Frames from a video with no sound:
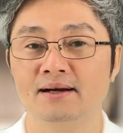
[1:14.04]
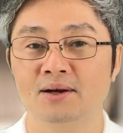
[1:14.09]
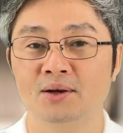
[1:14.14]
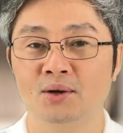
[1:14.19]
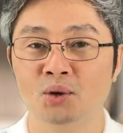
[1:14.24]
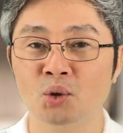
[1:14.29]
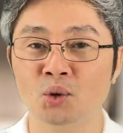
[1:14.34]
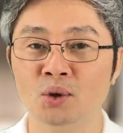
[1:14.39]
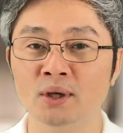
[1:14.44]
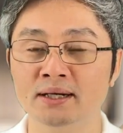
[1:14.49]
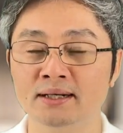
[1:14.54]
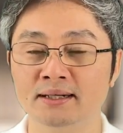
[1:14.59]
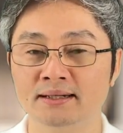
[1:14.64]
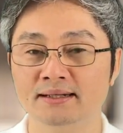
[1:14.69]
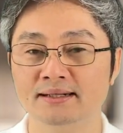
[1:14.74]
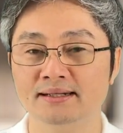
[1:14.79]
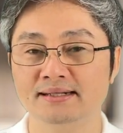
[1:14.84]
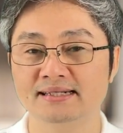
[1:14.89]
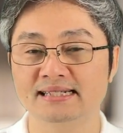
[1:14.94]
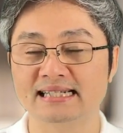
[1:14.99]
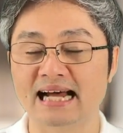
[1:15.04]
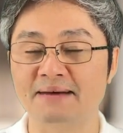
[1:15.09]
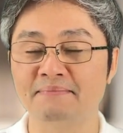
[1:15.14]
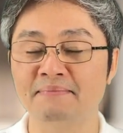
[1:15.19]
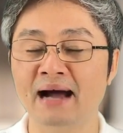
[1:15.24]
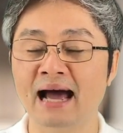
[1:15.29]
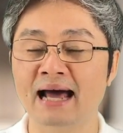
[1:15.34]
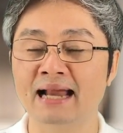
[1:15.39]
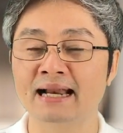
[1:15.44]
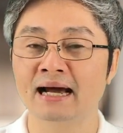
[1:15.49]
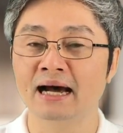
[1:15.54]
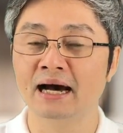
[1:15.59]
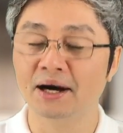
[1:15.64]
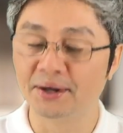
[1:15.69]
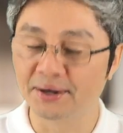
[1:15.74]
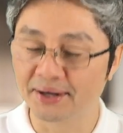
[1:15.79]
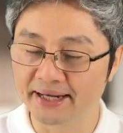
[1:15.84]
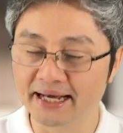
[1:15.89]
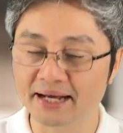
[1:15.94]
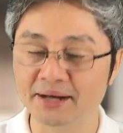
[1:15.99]
คุณสามารถ
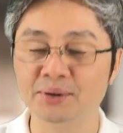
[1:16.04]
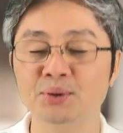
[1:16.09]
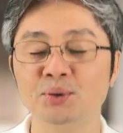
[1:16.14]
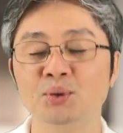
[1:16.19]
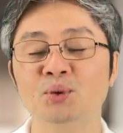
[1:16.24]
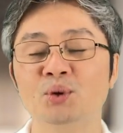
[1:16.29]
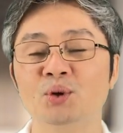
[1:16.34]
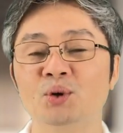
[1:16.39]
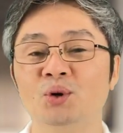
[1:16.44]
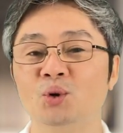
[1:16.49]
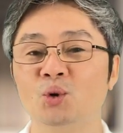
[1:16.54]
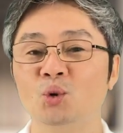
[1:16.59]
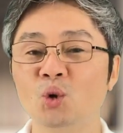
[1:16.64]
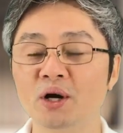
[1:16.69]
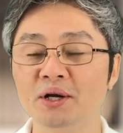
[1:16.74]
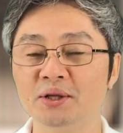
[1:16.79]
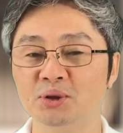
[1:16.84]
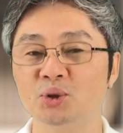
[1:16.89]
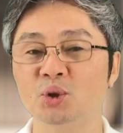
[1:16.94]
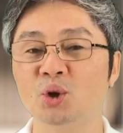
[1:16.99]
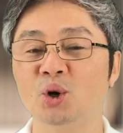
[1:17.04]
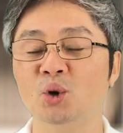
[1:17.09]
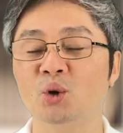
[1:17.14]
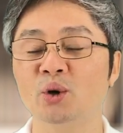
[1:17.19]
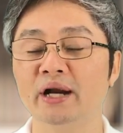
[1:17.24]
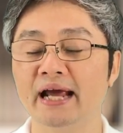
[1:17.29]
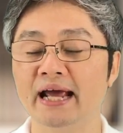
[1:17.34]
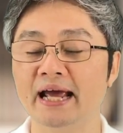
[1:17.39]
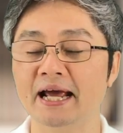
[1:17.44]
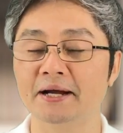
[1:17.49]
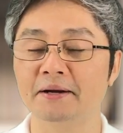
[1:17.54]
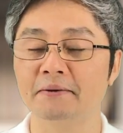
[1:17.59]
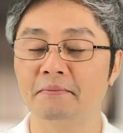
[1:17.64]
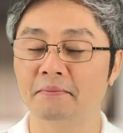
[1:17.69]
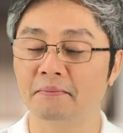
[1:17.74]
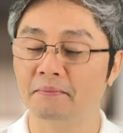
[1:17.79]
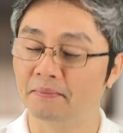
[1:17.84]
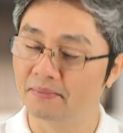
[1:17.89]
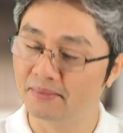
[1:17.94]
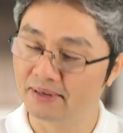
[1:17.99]
เรียนรู้ด้วยตัวคุณเอง
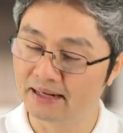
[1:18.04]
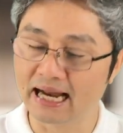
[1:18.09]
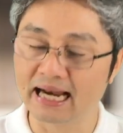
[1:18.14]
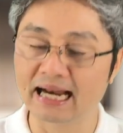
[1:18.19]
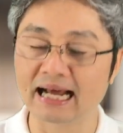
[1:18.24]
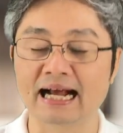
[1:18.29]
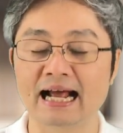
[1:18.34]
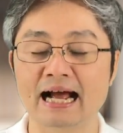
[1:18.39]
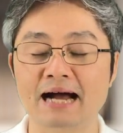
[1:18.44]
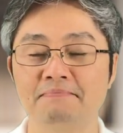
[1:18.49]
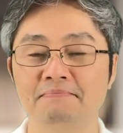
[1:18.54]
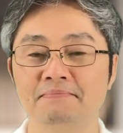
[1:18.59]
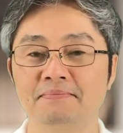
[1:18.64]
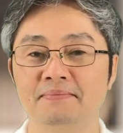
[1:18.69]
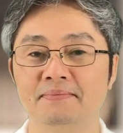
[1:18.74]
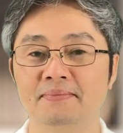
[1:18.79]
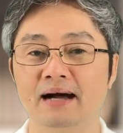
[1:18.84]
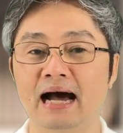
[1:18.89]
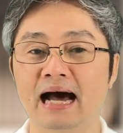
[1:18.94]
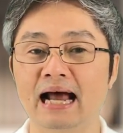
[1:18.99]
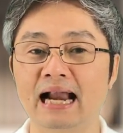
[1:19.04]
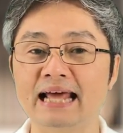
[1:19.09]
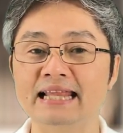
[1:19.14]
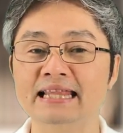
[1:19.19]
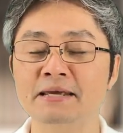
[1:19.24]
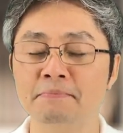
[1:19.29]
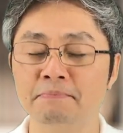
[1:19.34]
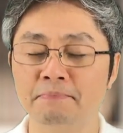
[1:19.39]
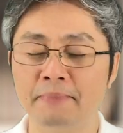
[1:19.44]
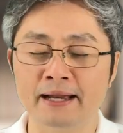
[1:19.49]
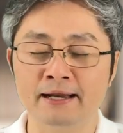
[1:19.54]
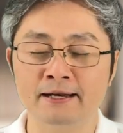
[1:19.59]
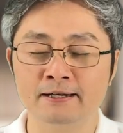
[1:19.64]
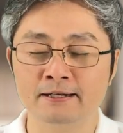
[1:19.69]
นั่นแหละครับ อะไรที่เป็น